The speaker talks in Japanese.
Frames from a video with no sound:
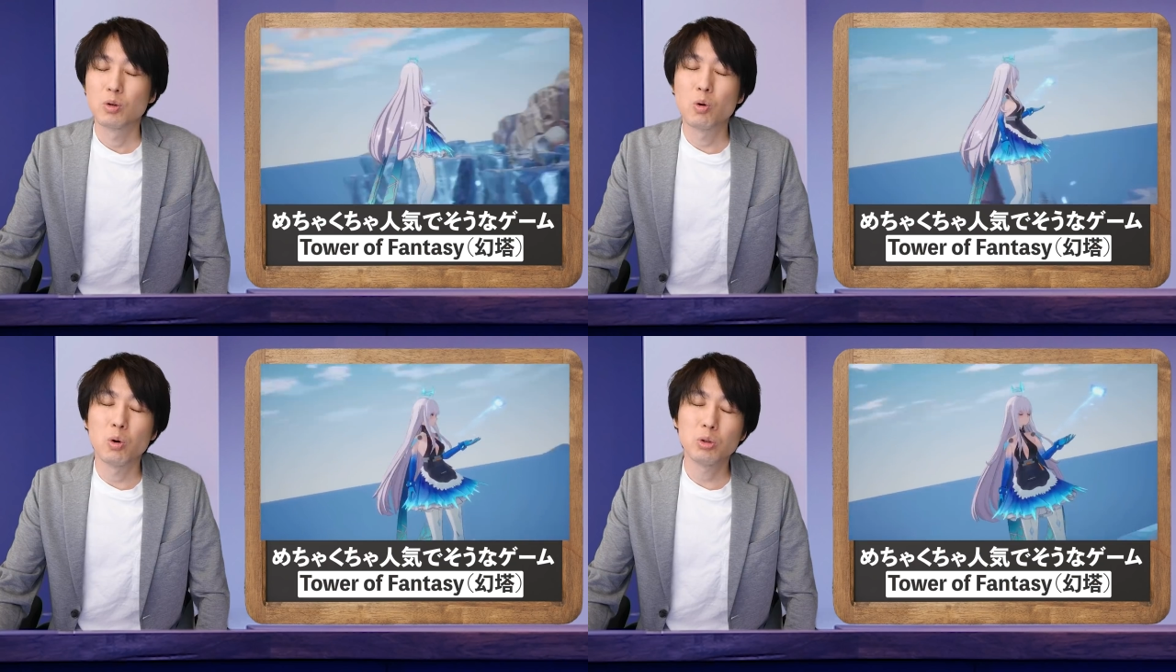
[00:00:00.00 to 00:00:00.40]

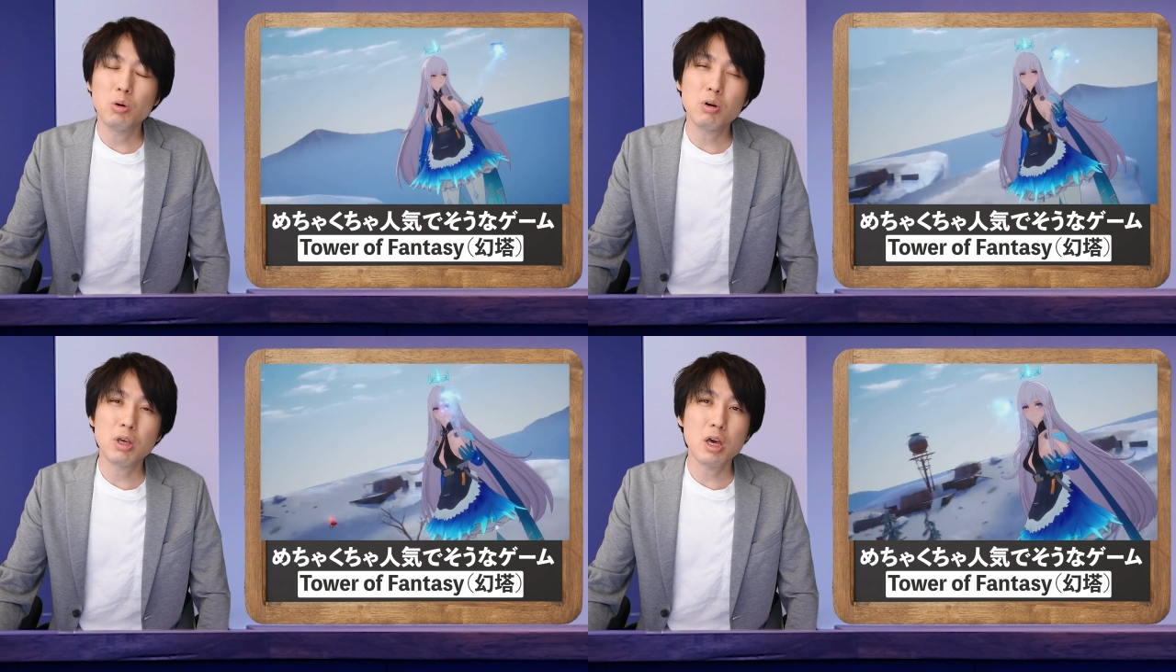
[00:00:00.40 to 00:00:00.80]
こ
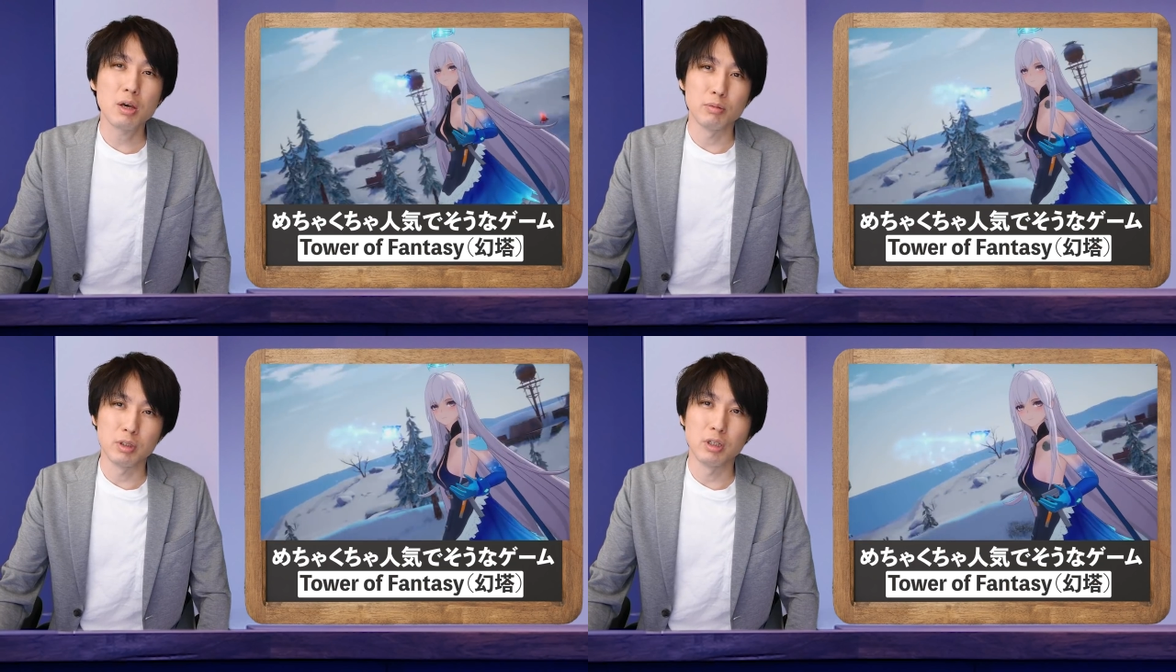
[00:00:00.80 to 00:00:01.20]
の
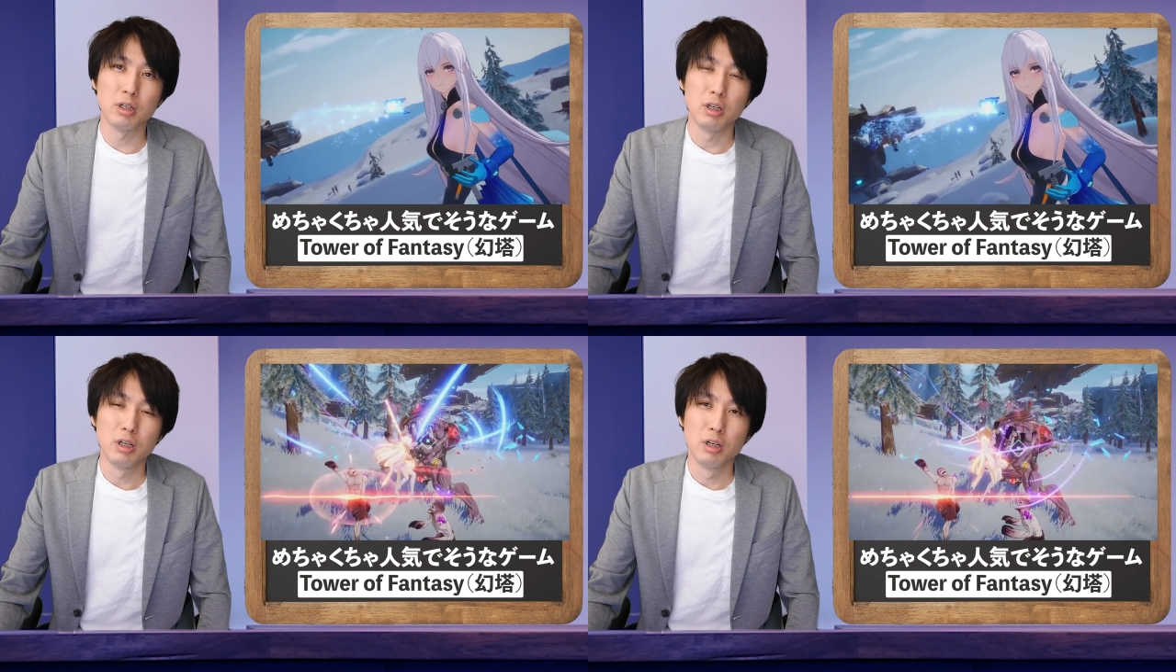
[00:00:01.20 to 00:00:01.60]
ゲーム
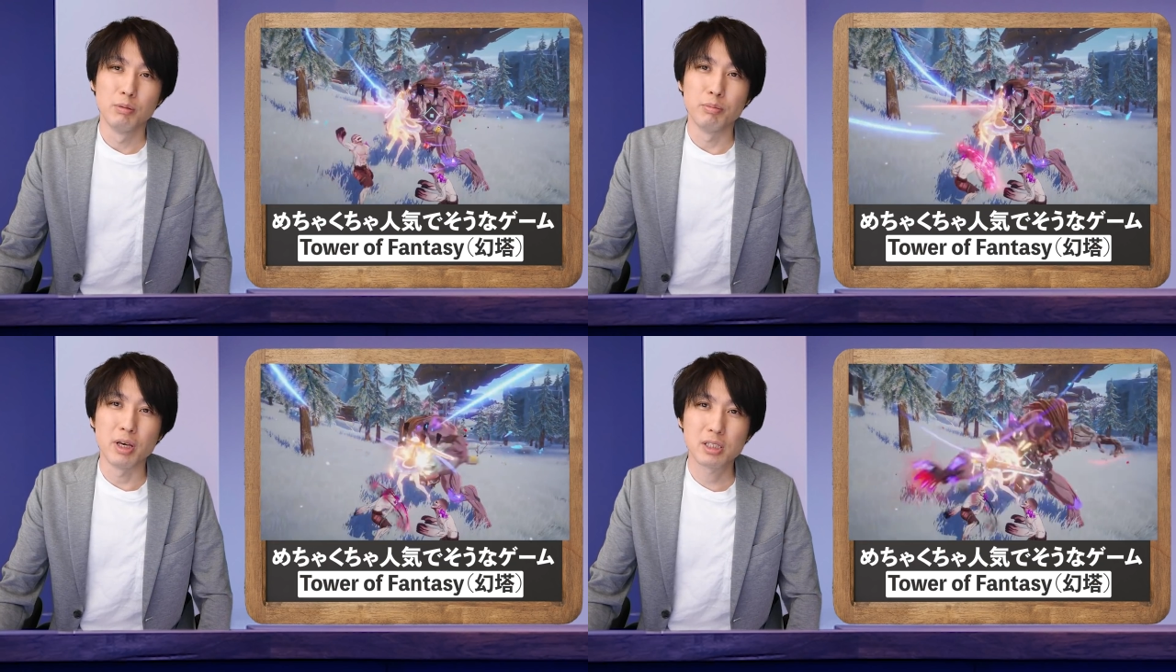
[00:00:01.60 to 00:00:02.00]

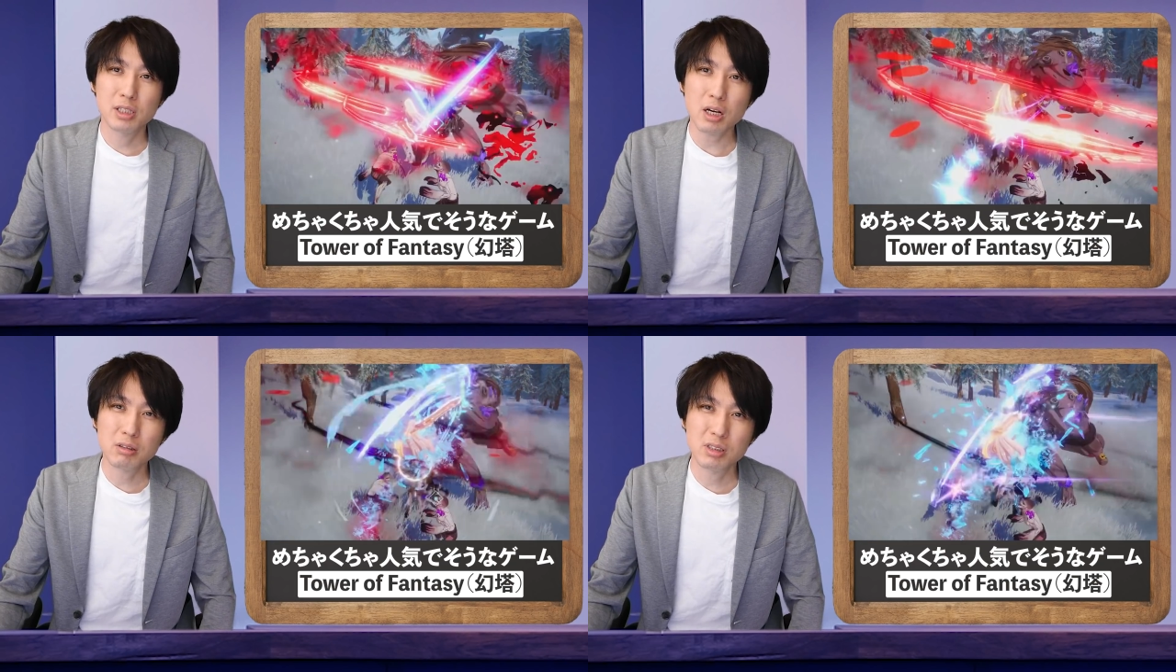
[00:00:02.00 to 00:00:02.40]
め
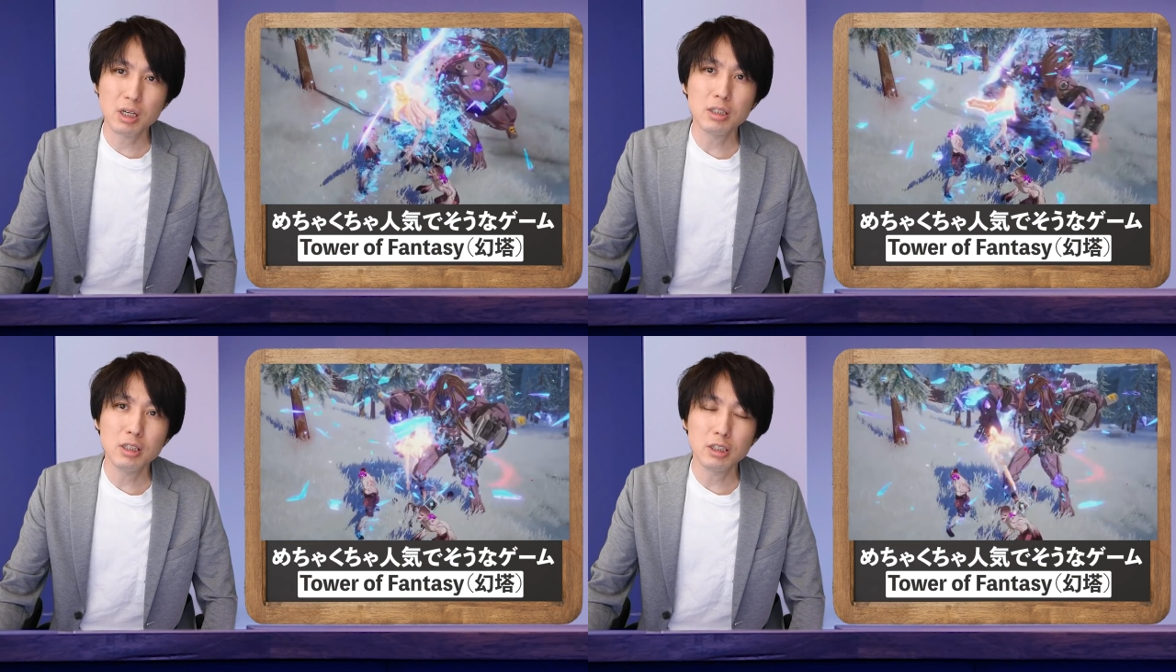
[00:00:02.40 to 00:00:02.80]
ちゃく
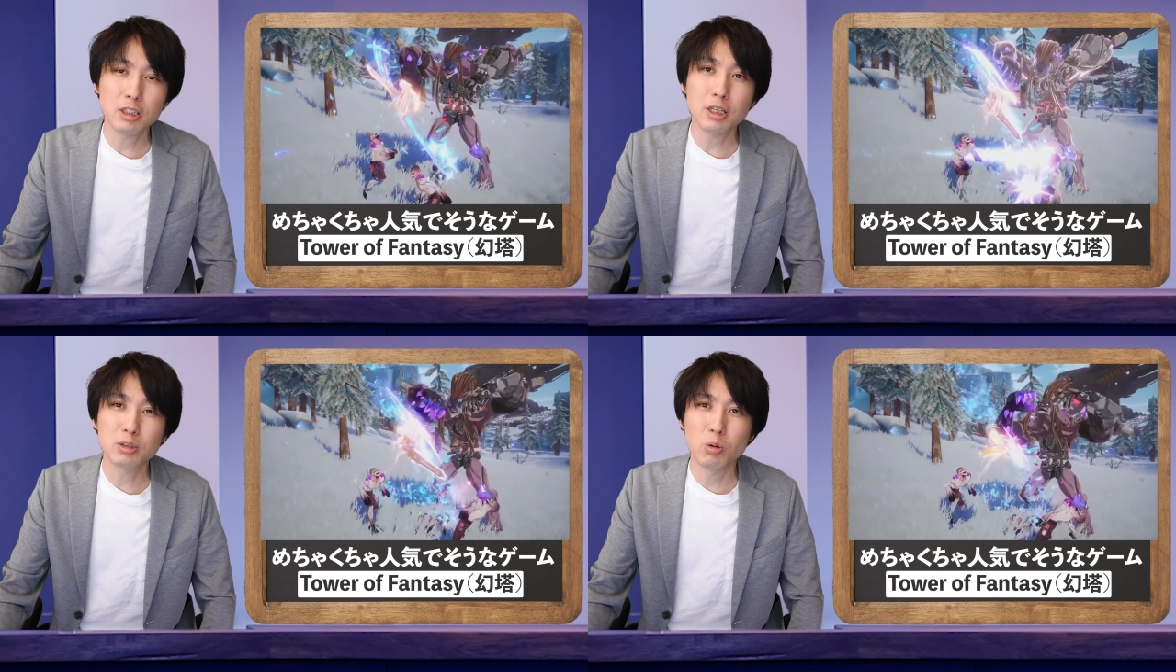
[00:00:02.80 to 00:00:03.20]
ちゃ人
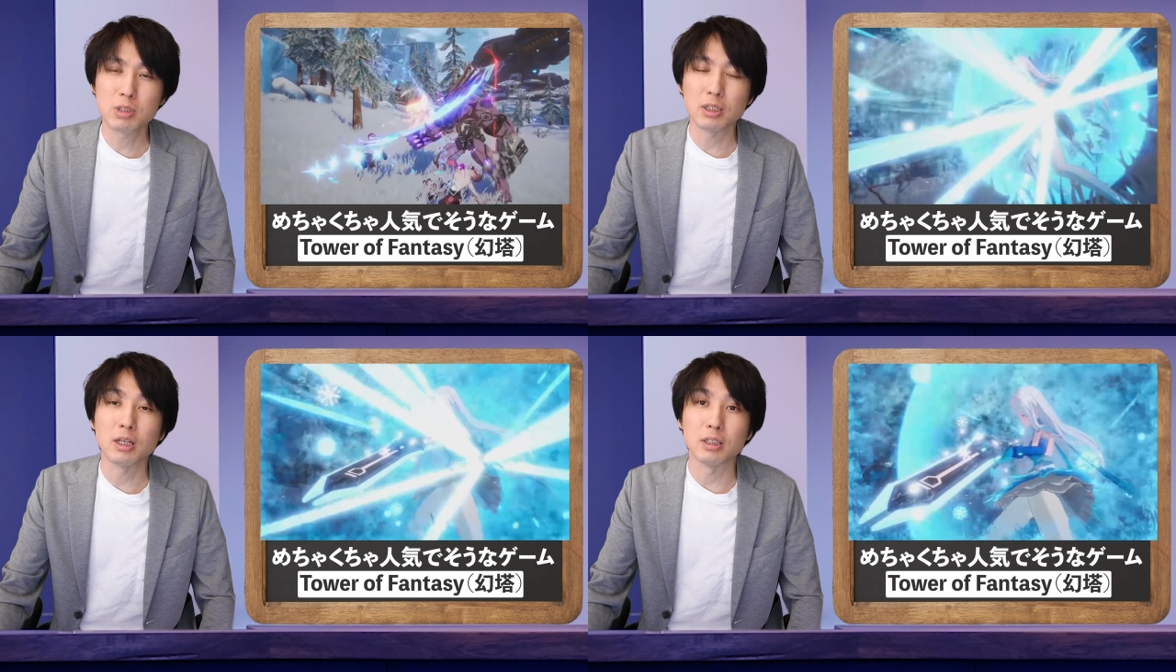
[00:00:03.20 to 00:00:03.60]
気出そう
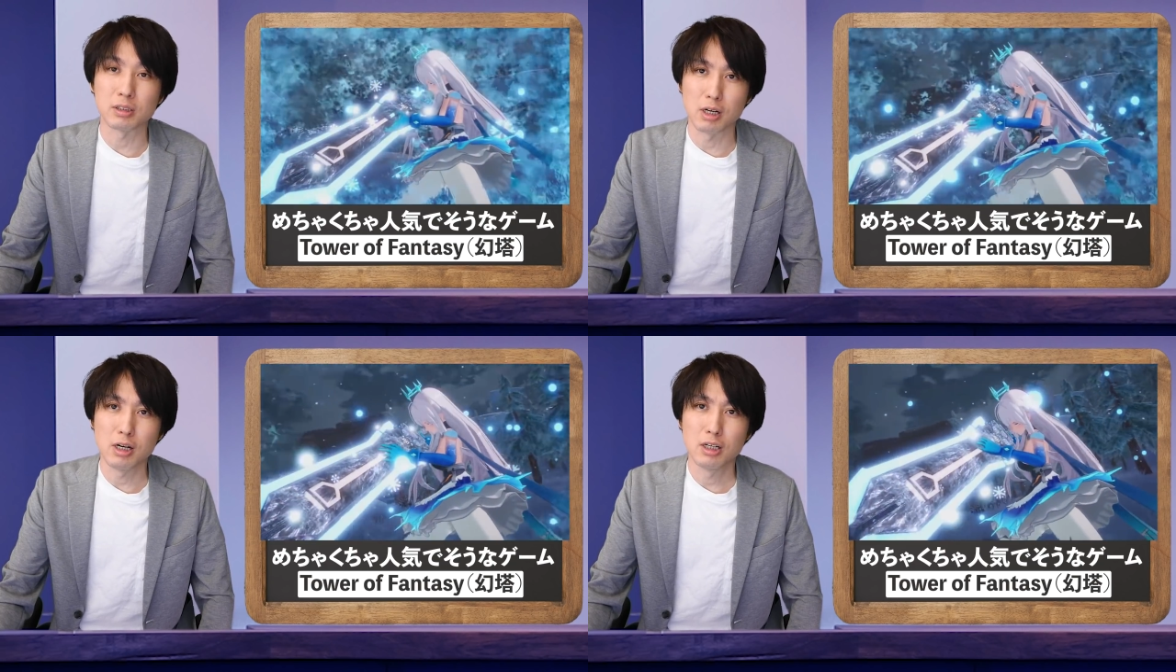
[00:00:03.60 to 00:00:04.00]
じゃないで
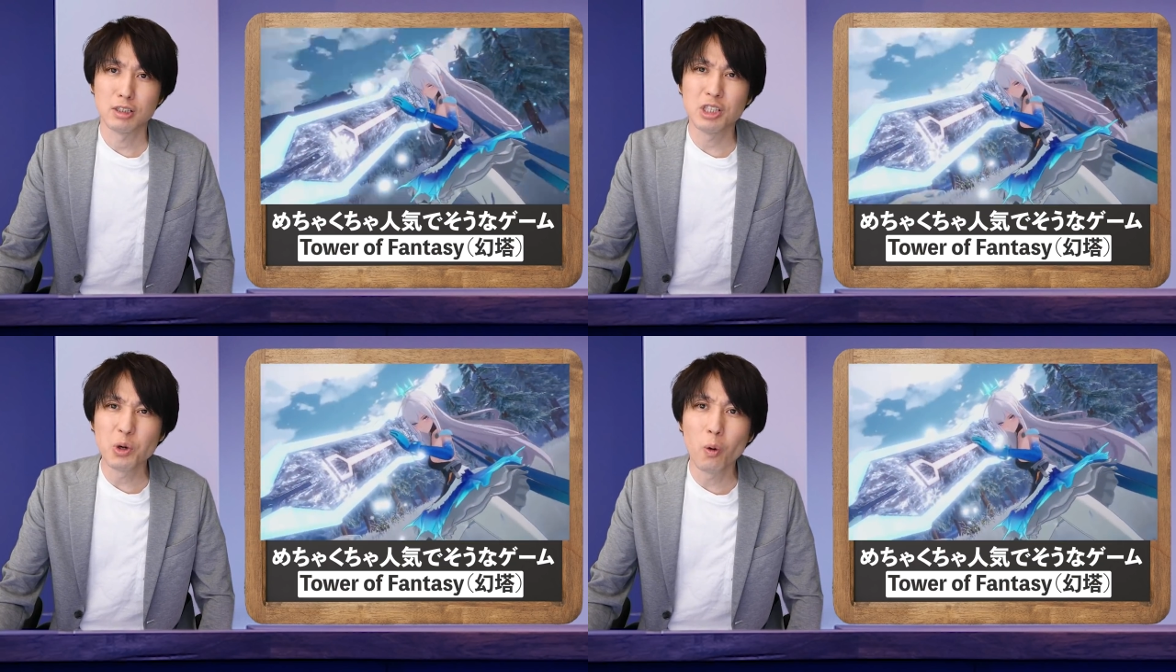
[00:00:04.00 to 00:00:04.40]
すか
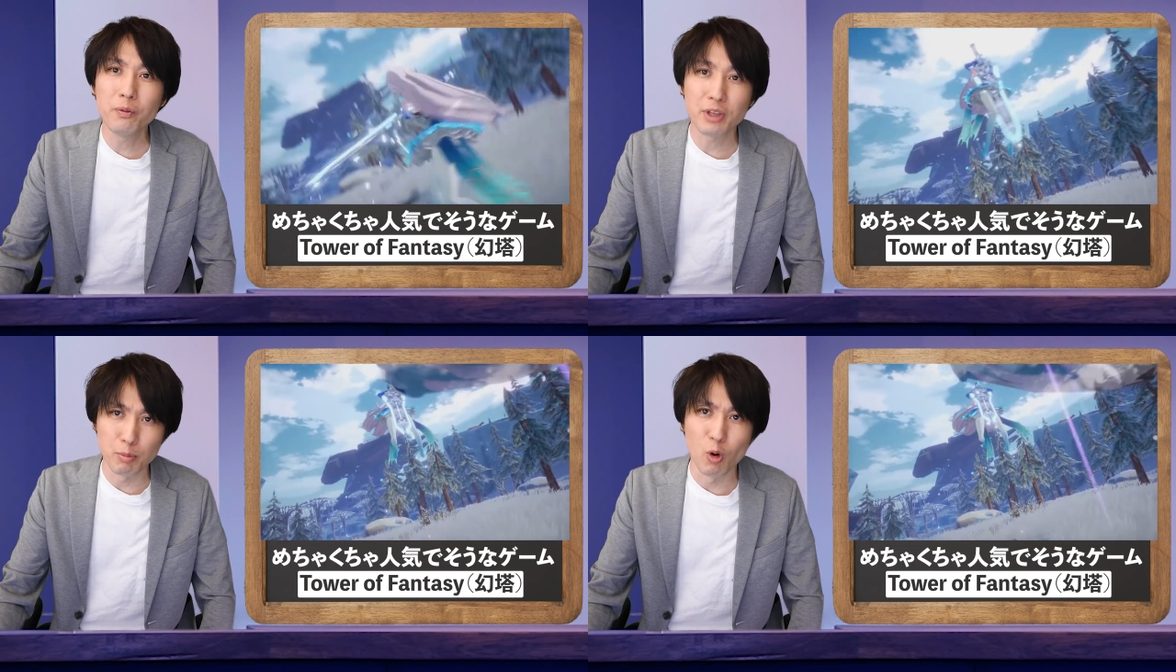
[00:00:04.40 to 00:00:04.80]
日
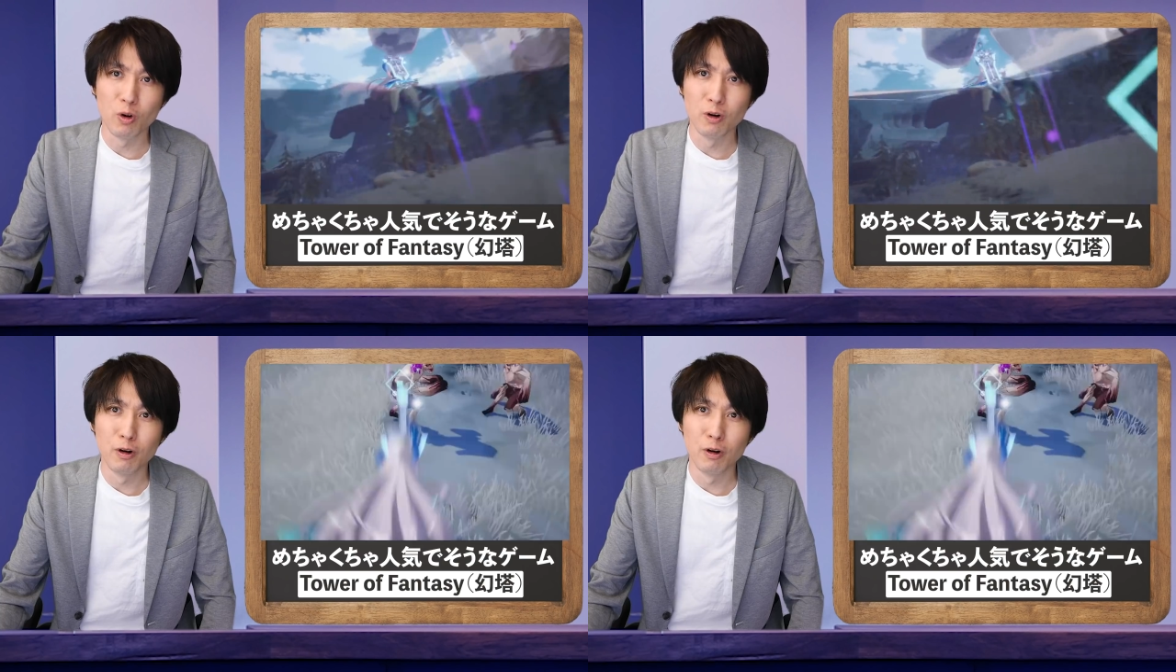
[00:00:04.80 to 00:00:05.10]
本でも